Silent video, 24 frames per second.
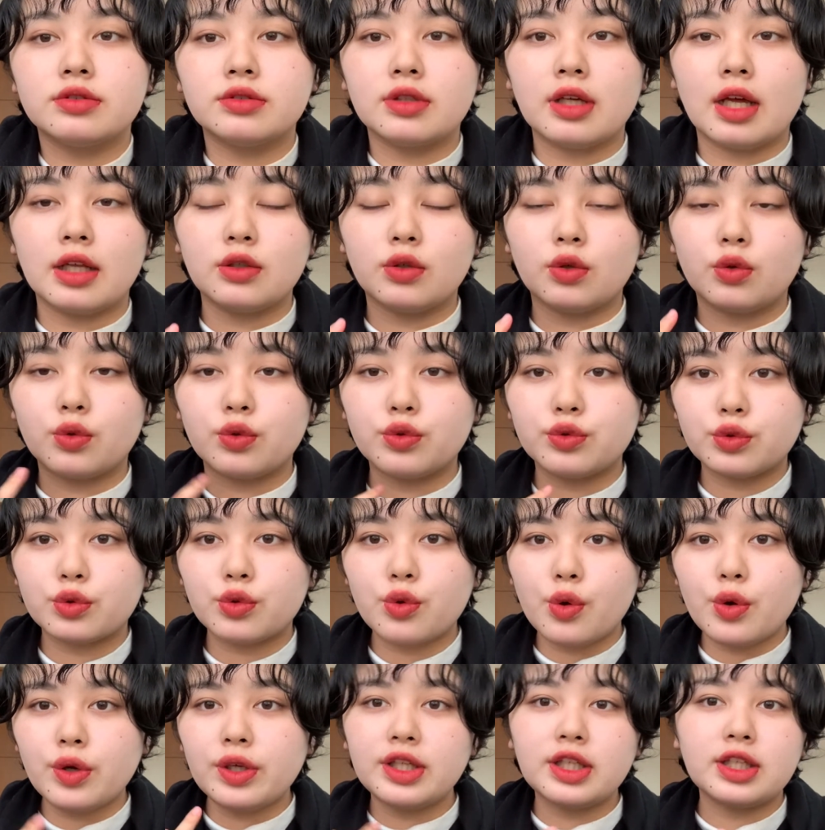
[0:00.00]
あの
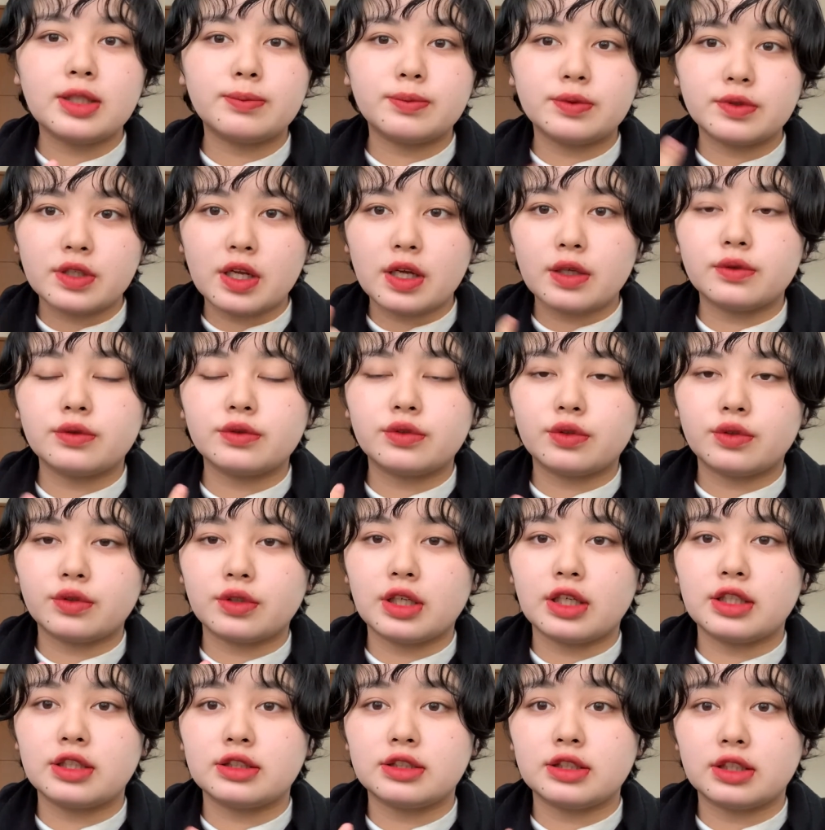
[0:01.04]
濃いブラウンと
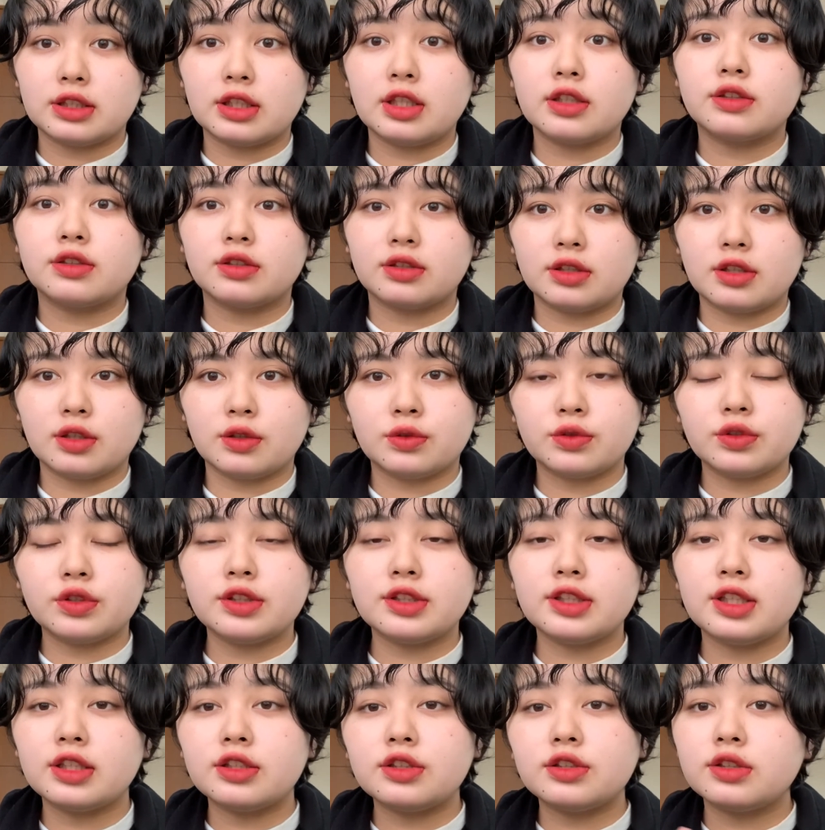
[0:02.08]
かじゃなくて本当に
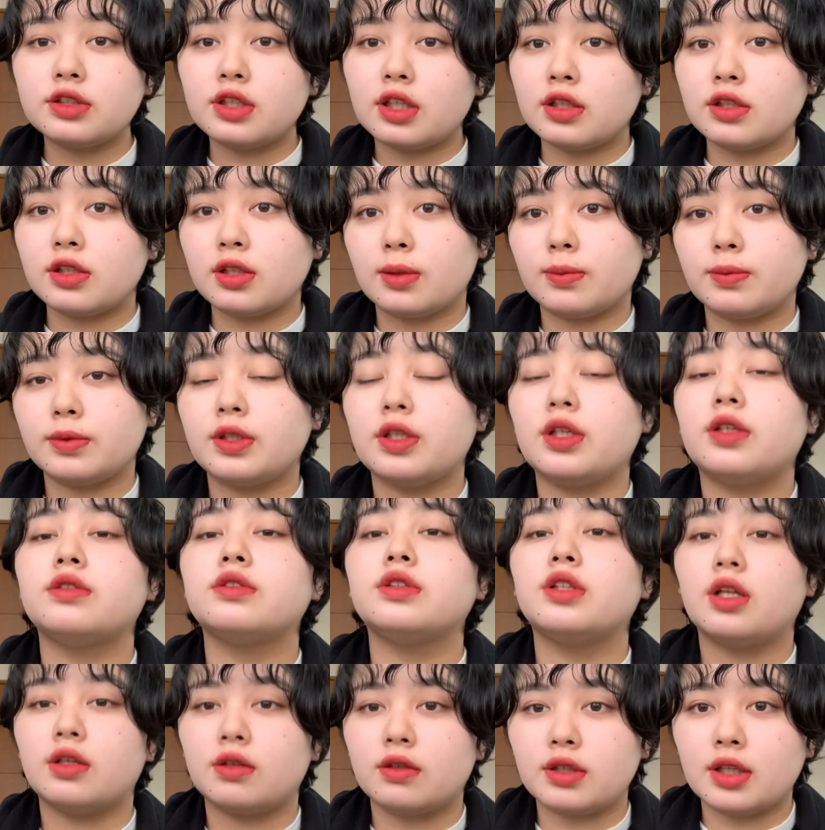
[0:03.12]
ナチュラルなブラウン
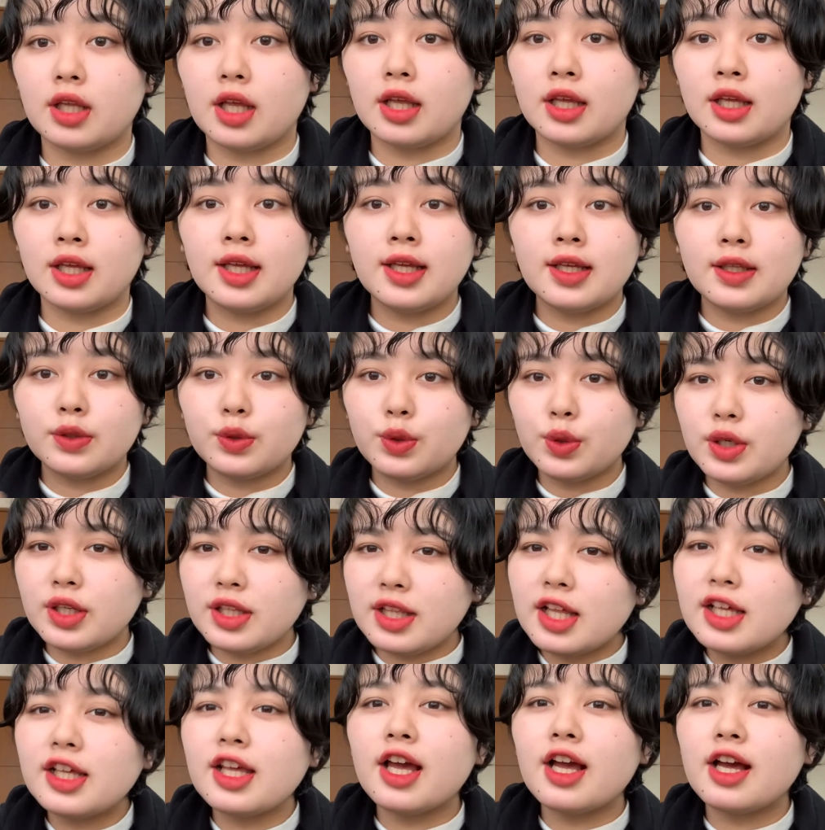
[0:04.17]
なのでどれ
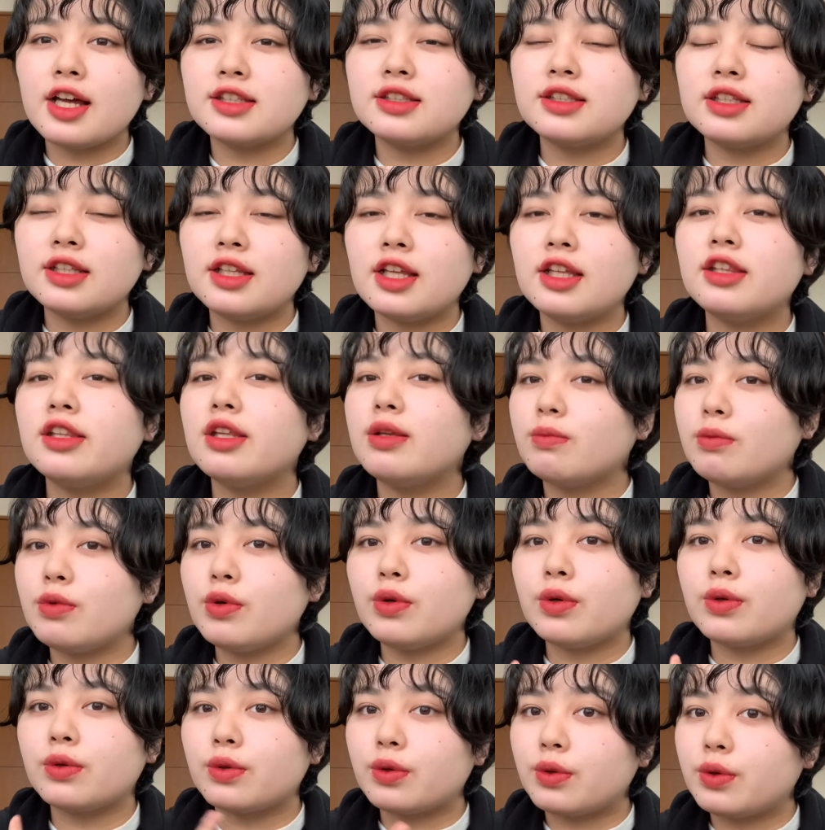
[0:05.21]
だけ重ねて
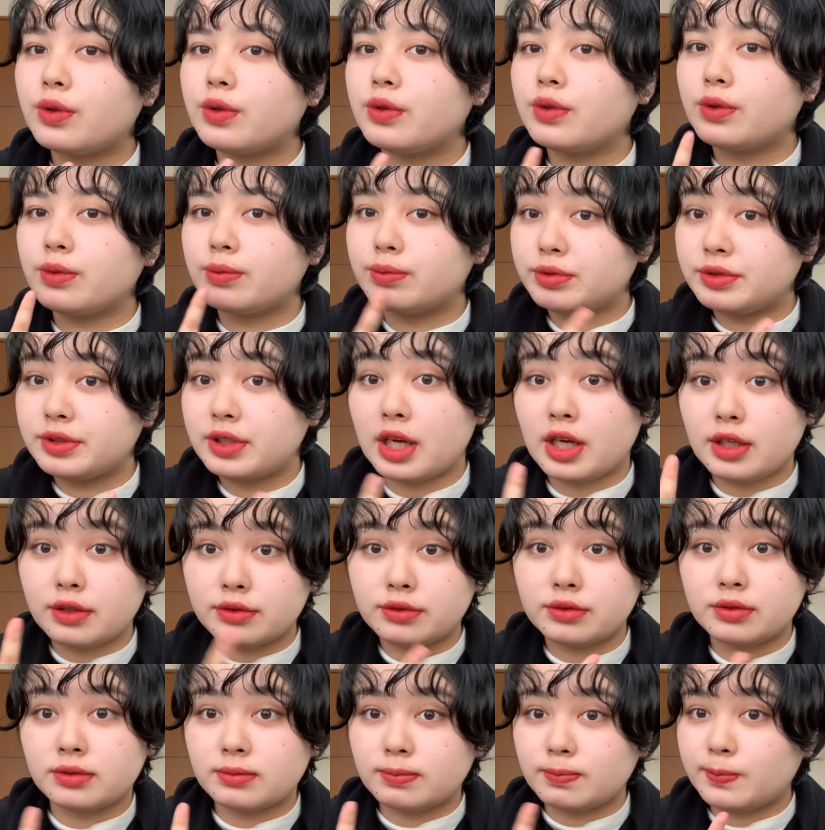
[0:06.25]
もこの
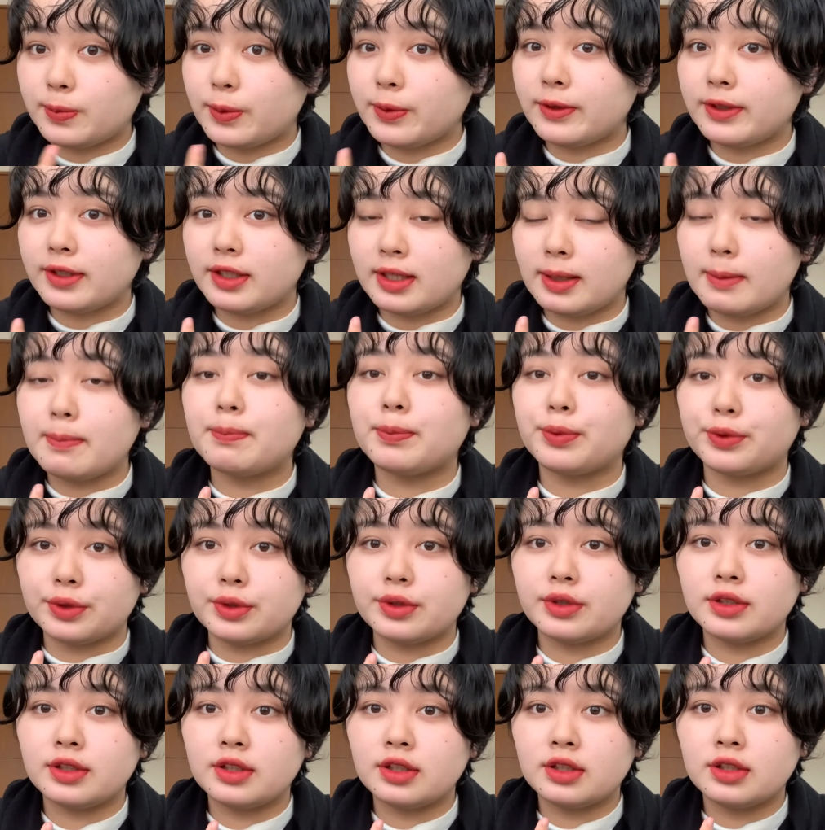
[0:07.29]
ブラウンっぽいリップ
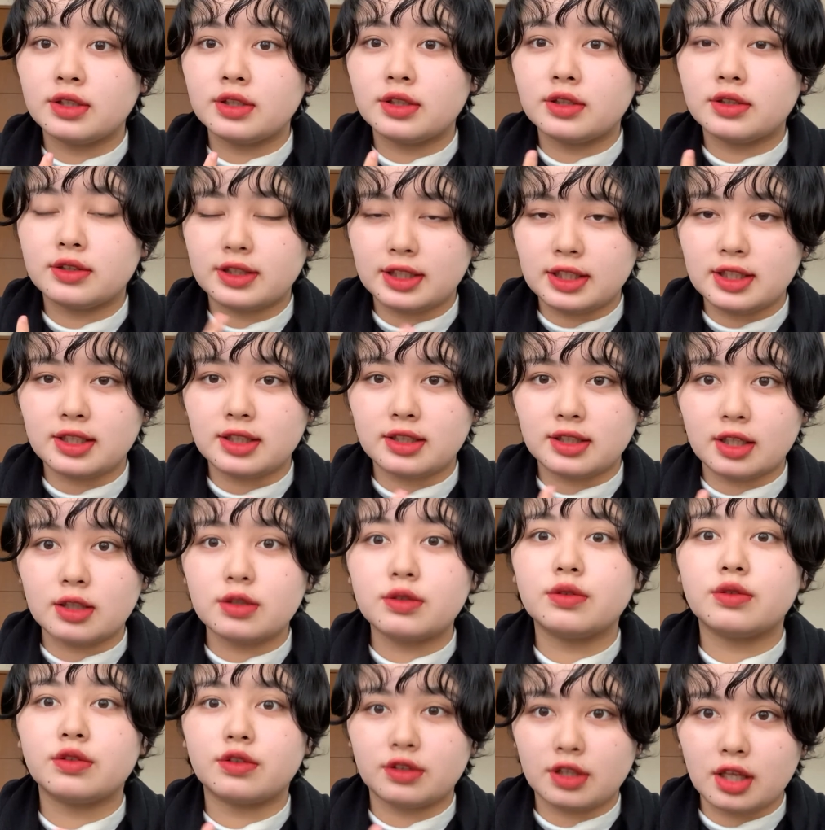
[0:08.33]
にな
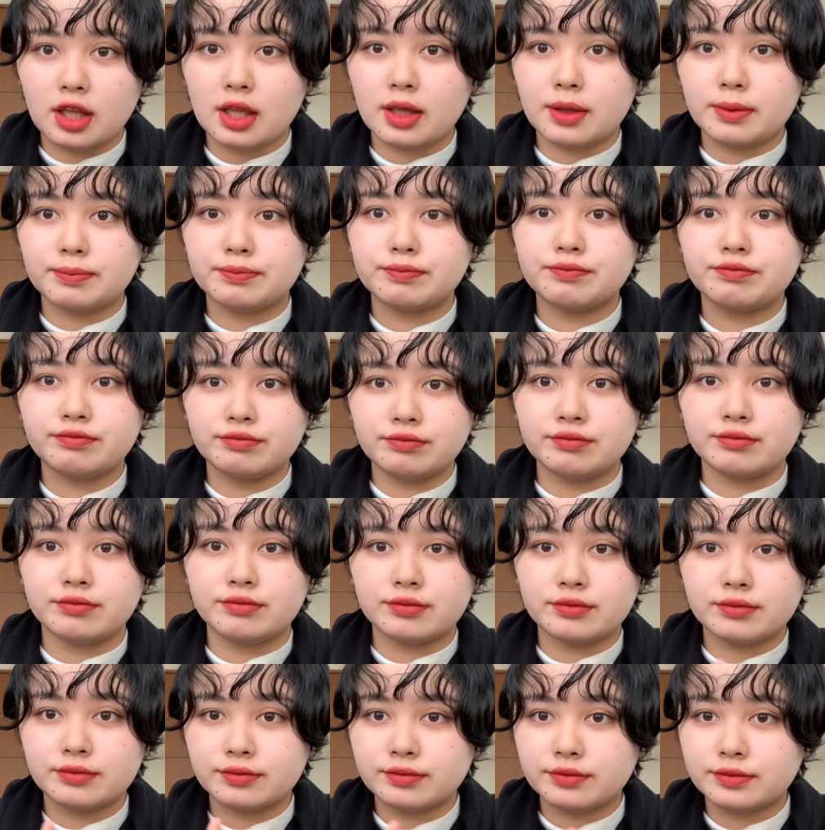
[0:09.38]
るので、うん、
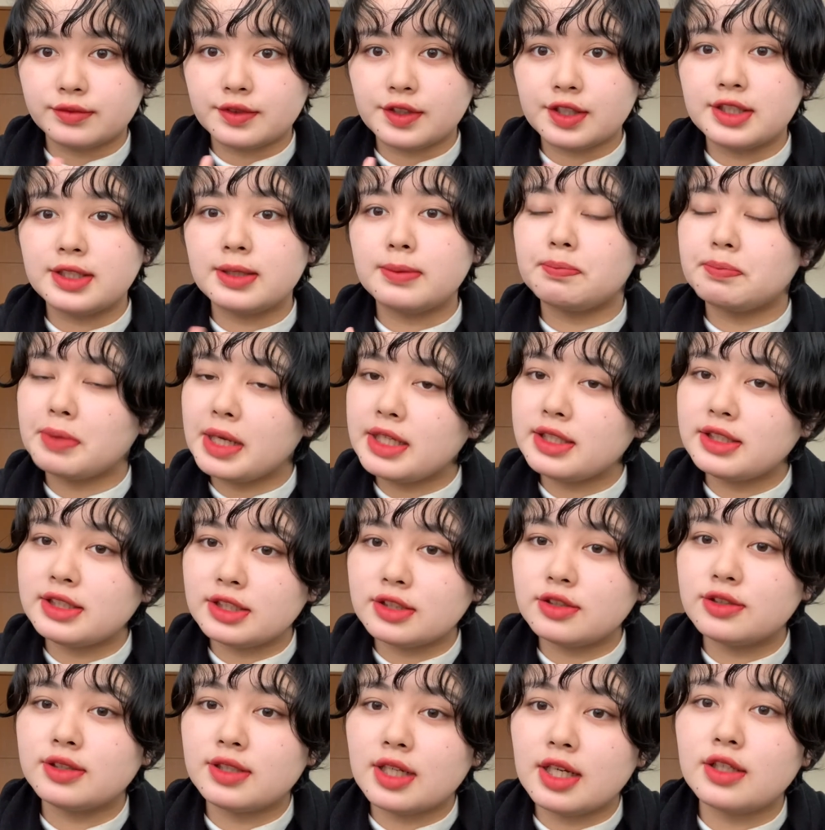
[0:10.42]
失敗し
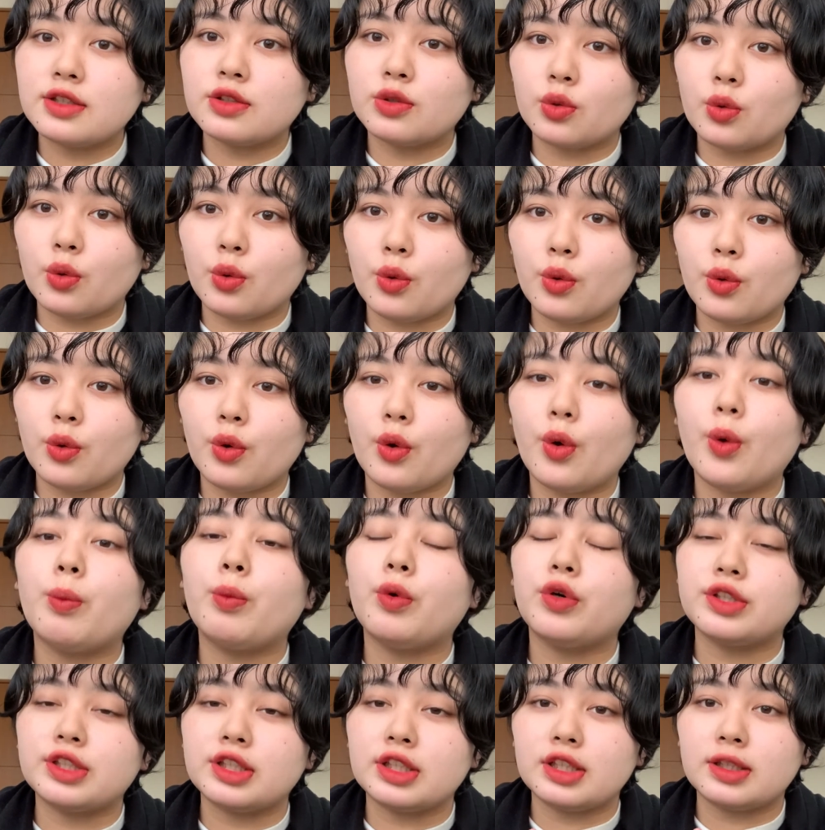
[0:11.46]
づらいと
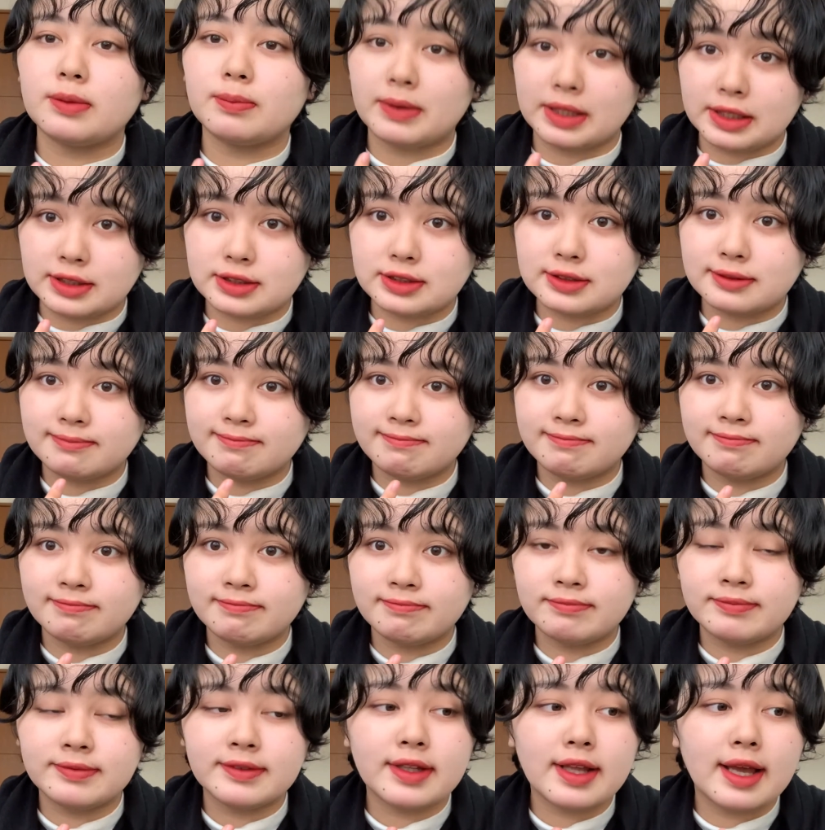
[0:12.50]
思います。
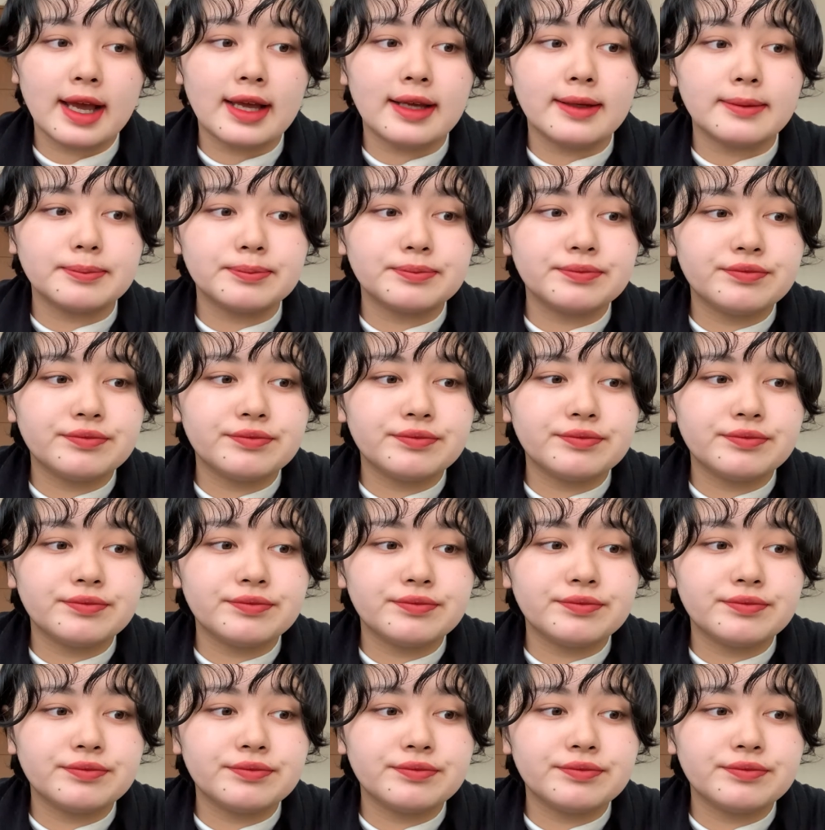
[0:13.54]
はい。